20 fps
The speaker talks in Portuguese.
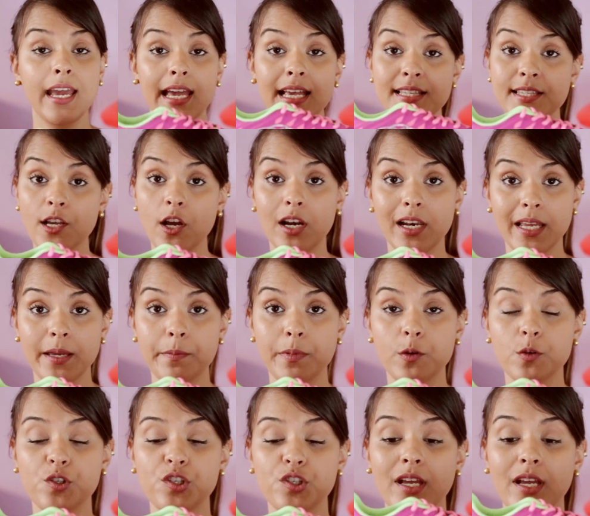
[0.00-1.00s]
Esse
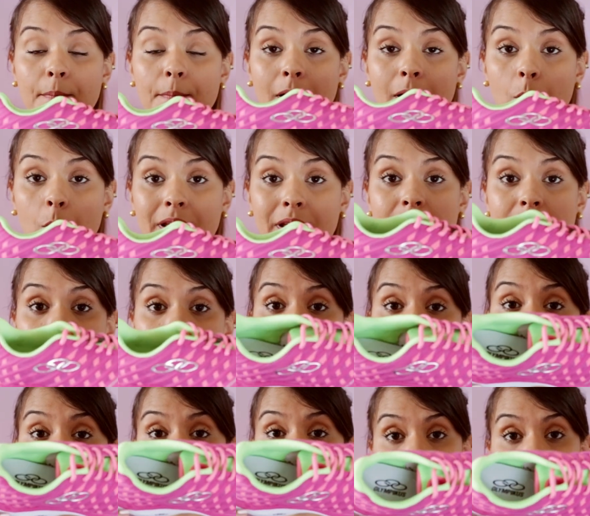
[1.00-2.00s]
Olímpicos tem a palmilha
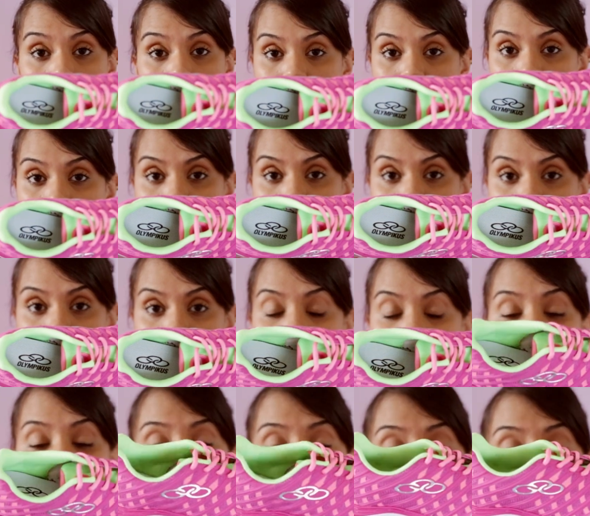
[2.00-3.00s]
anatômica,
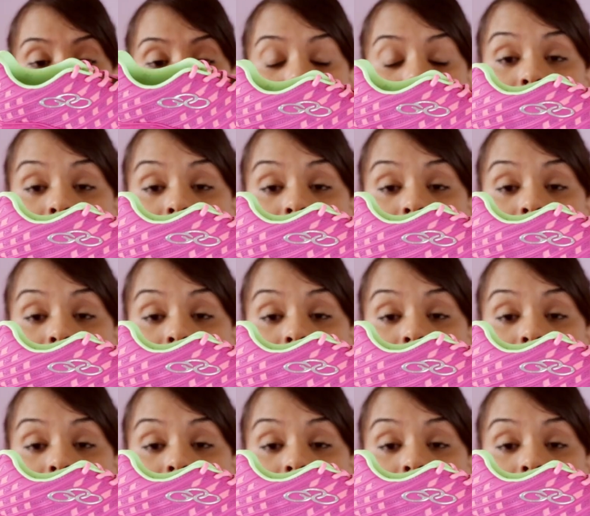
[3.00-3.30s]
ele